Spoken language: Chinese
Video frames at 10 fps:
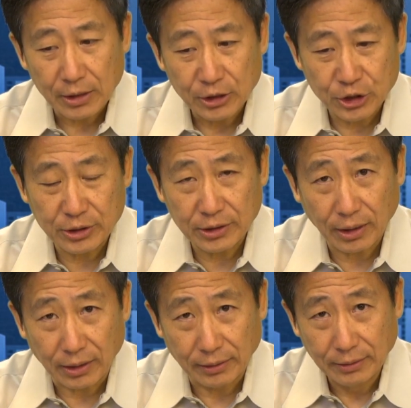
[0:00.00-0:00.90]
实际
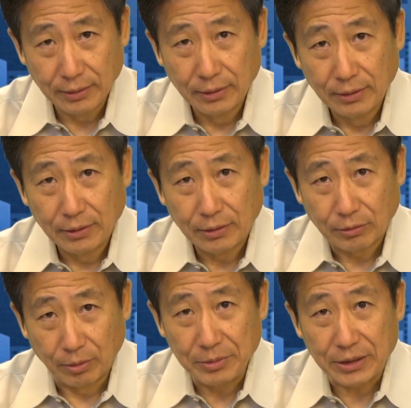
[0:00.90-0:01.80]
上啊，
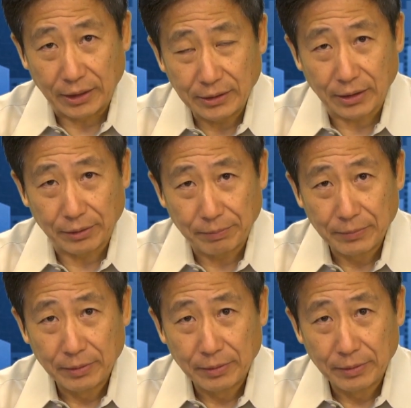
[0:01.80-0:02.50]
我们想一想，